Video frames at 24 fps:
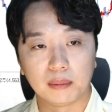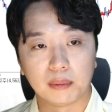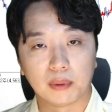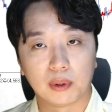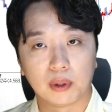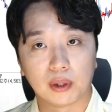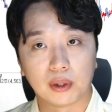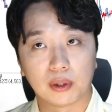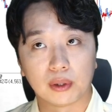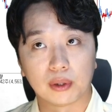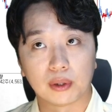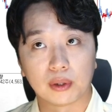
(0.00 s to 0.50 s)

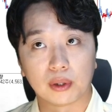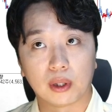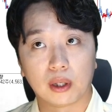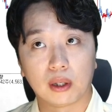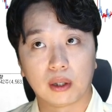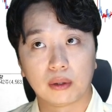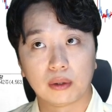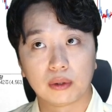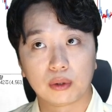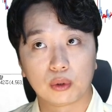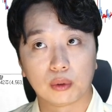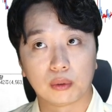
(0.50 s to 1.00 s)

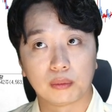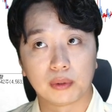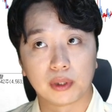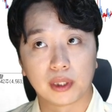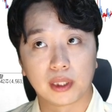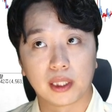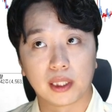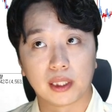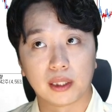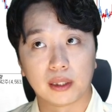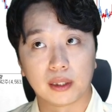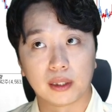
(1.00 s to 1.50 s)
뭐 좀
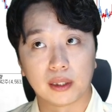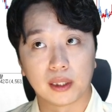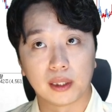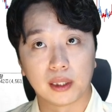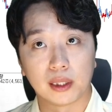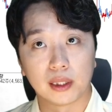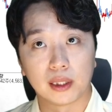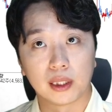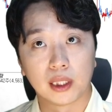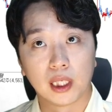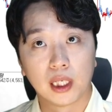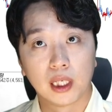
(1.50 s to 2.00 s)

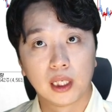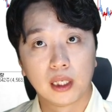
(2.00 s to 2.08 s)
이렇게